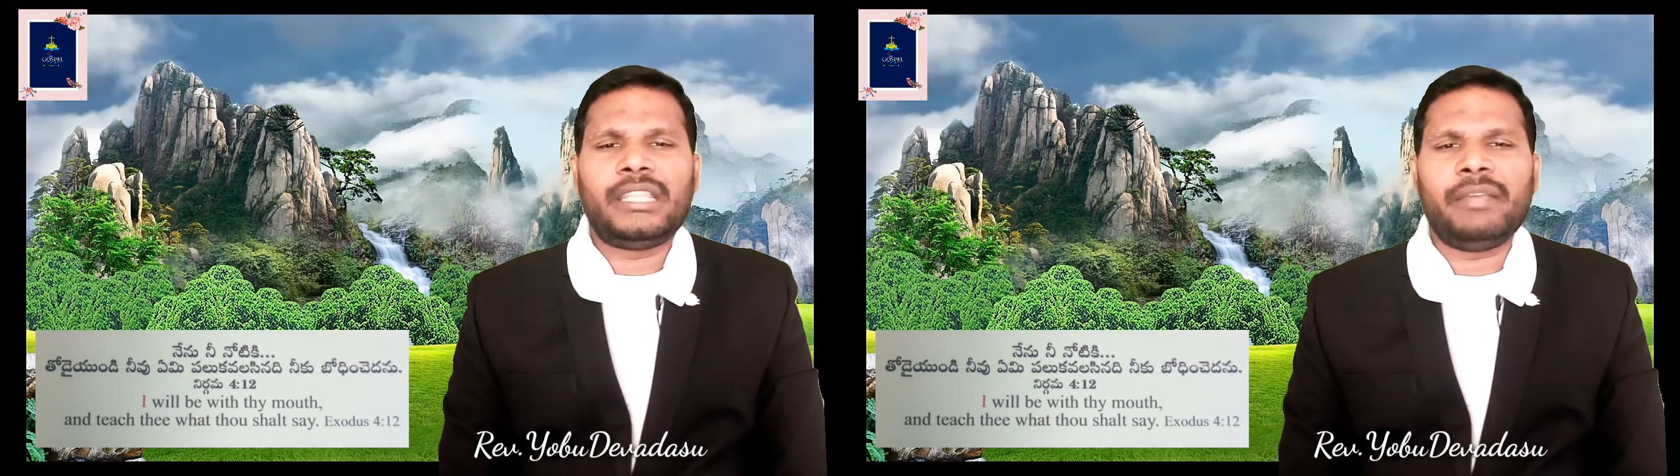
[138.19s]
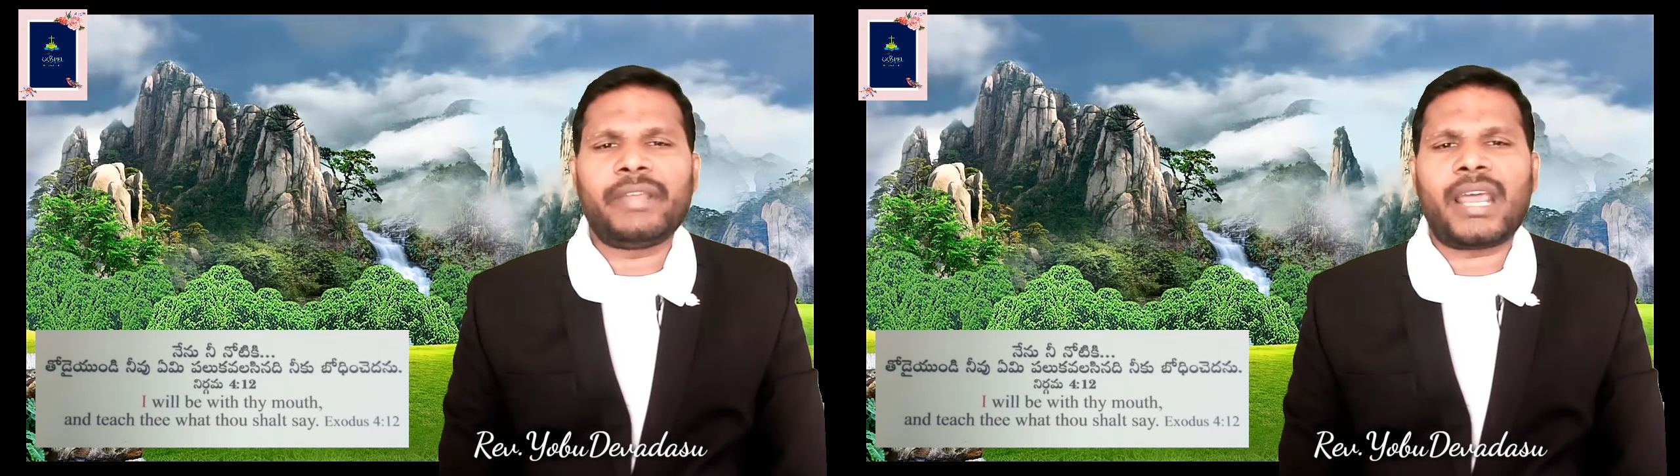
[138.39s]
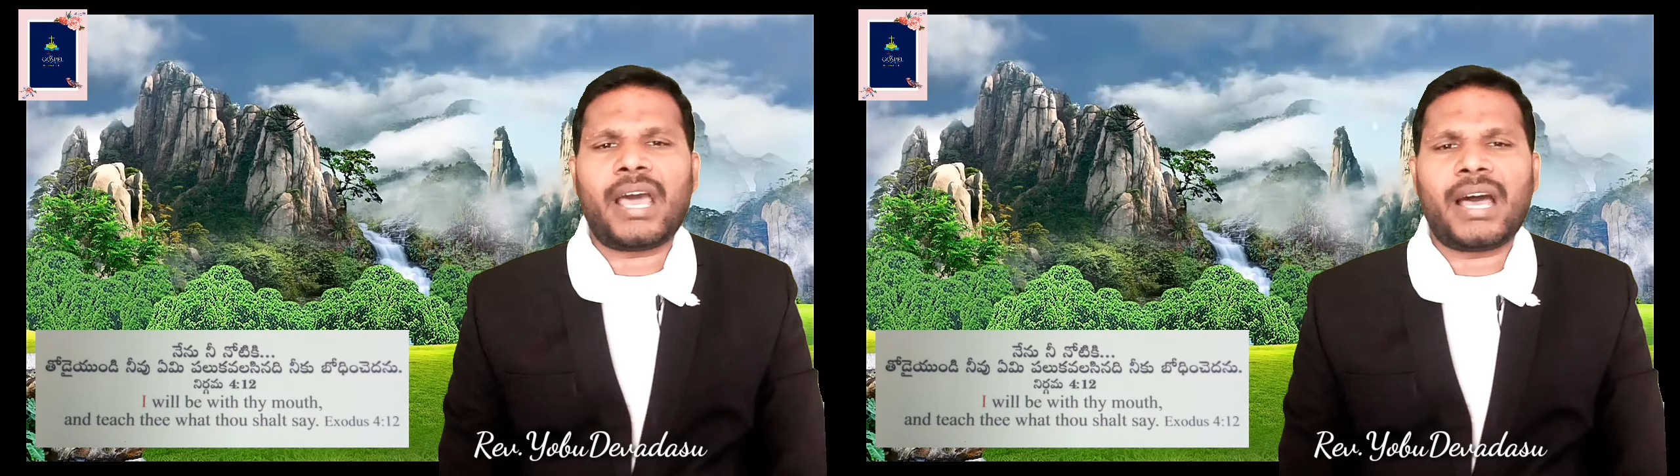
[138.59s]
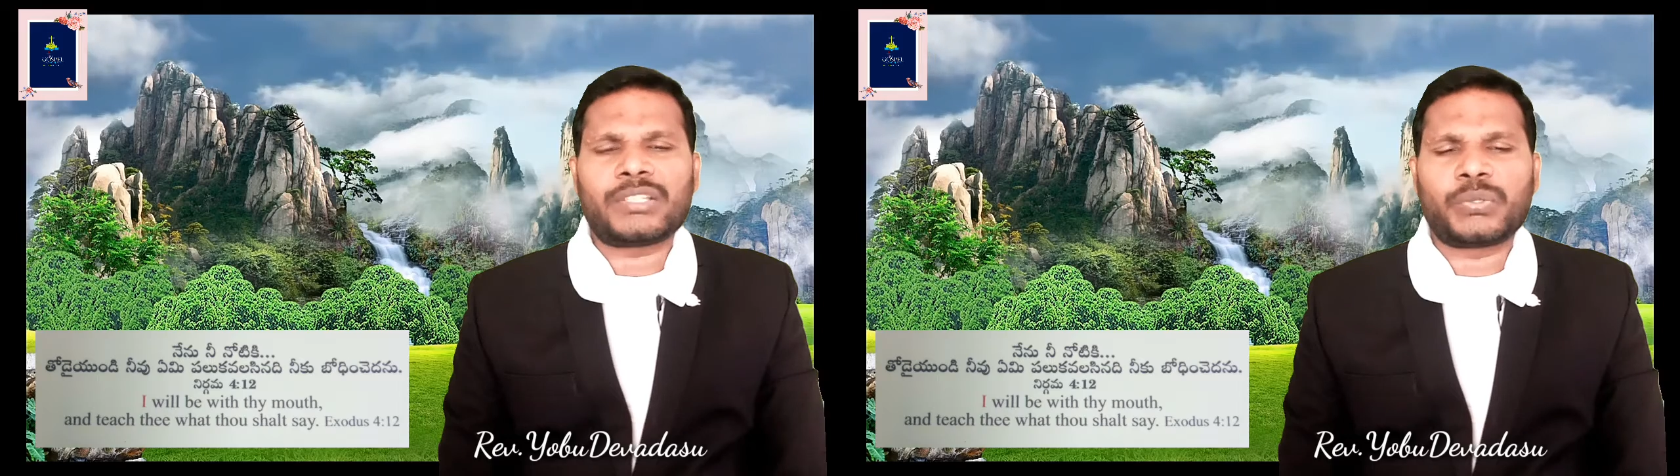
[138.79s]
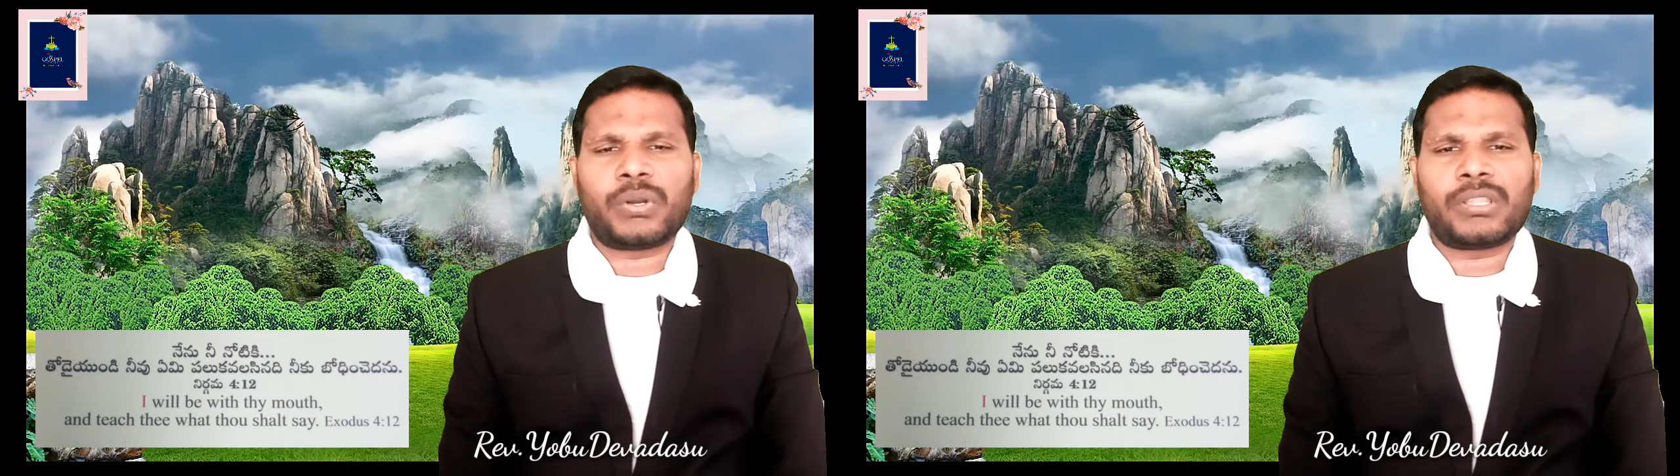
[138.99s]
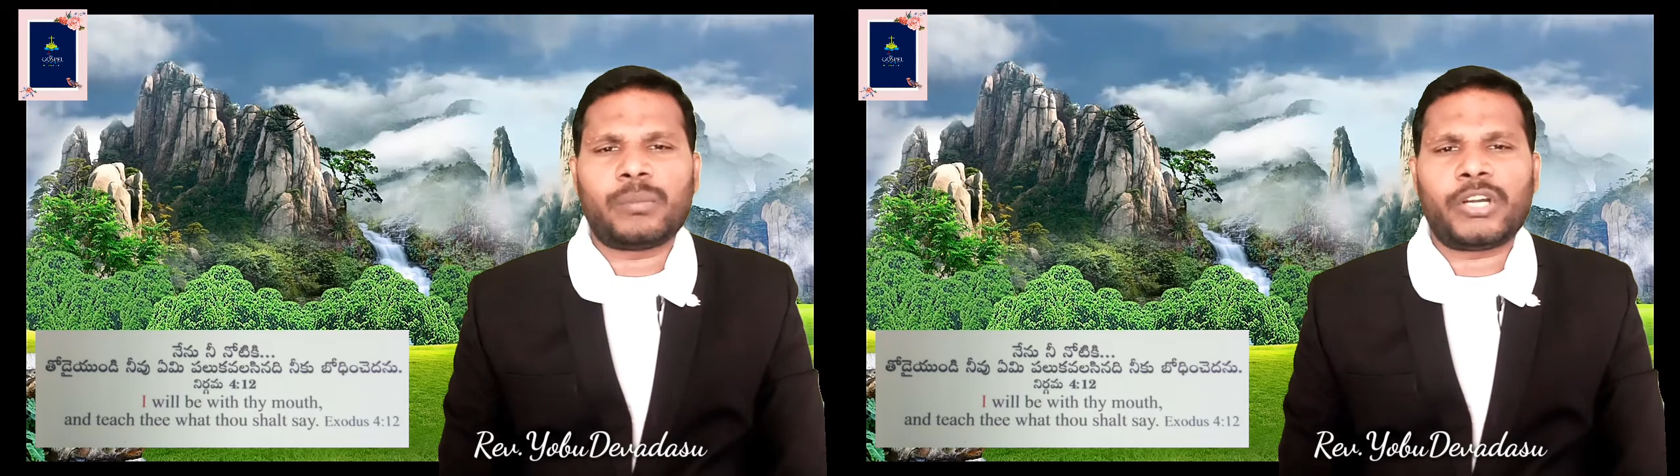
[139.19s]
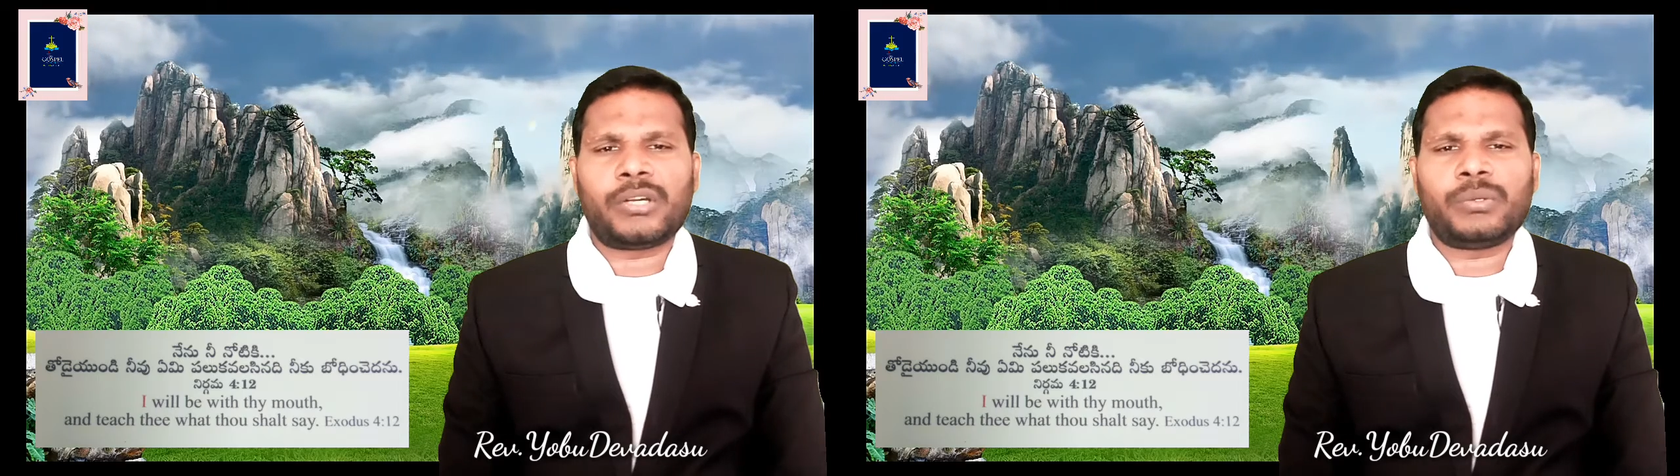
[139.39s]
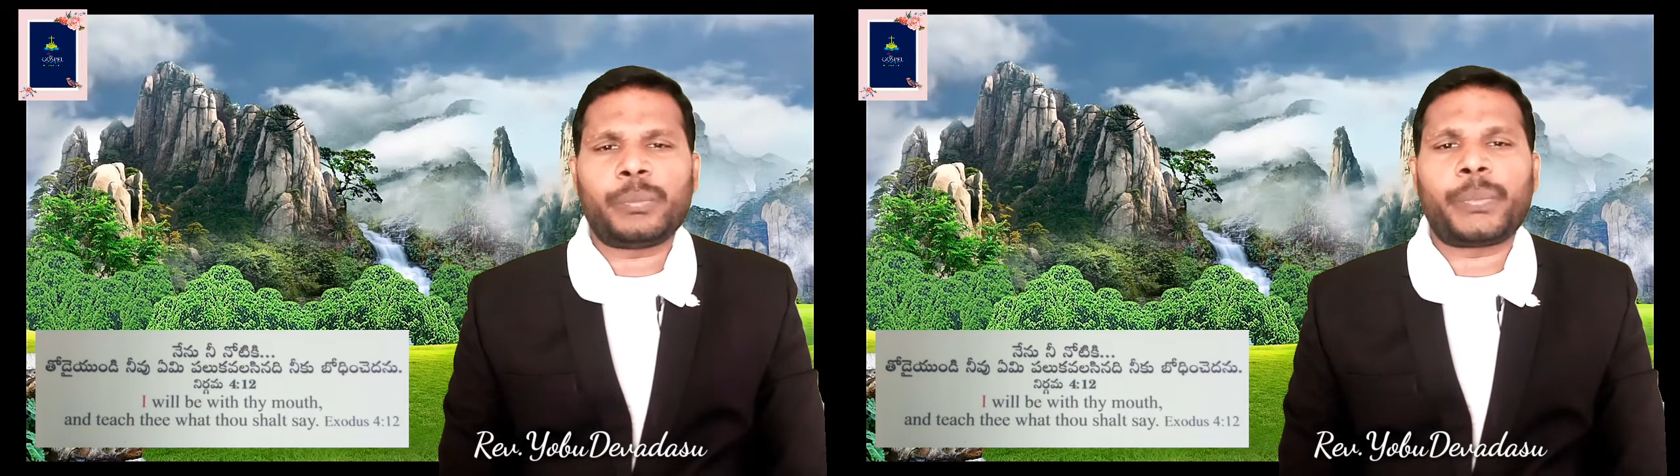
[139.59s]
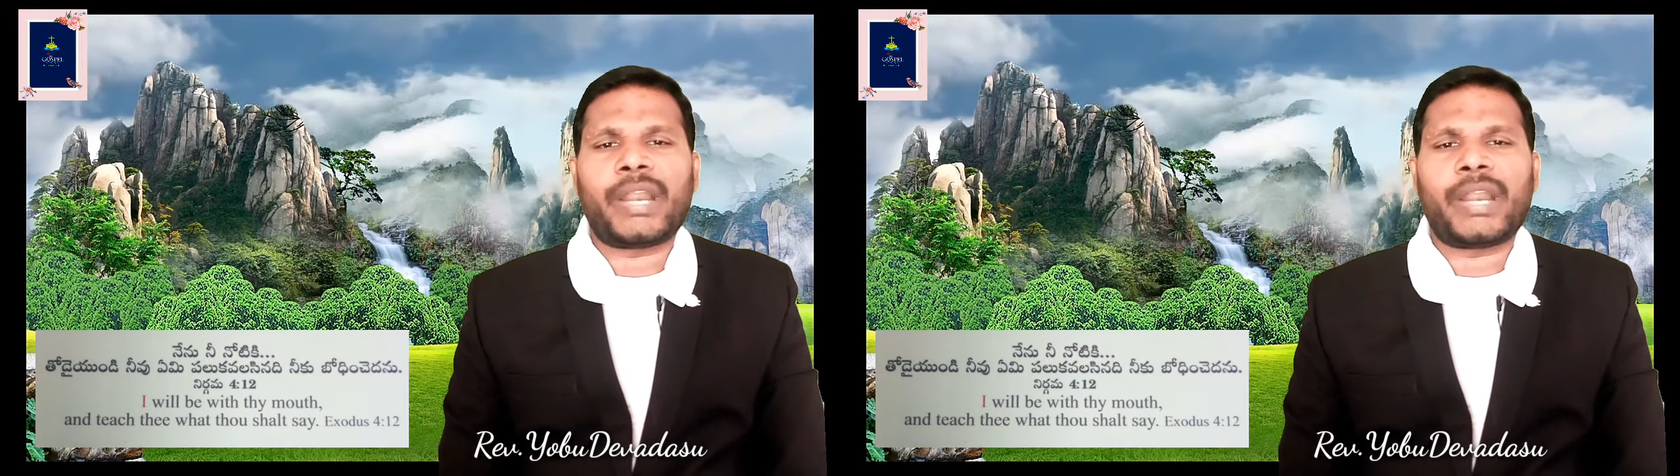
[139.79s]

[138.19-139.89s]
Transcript: దీవెన ఆశీర్వాదములను